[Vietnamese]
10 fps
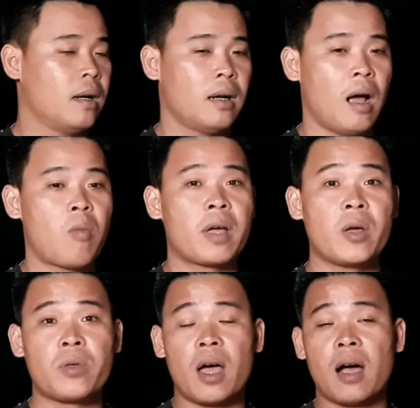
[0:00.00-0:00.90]
ông
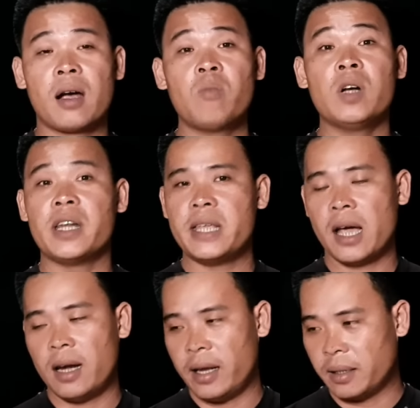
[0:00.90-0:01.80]
kêu vợ ông là đi về
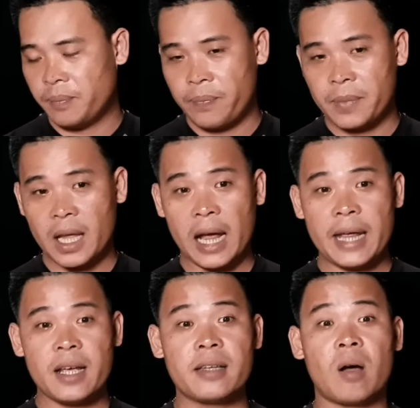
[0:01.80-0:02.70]
liền hai
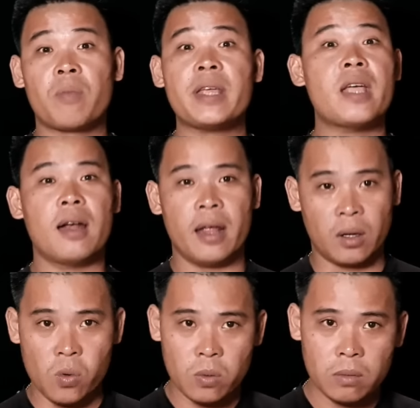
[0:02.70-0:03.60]
vợ chồng đi về liền
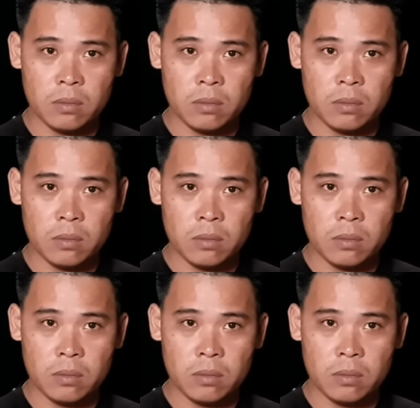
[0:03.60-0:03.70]
luôn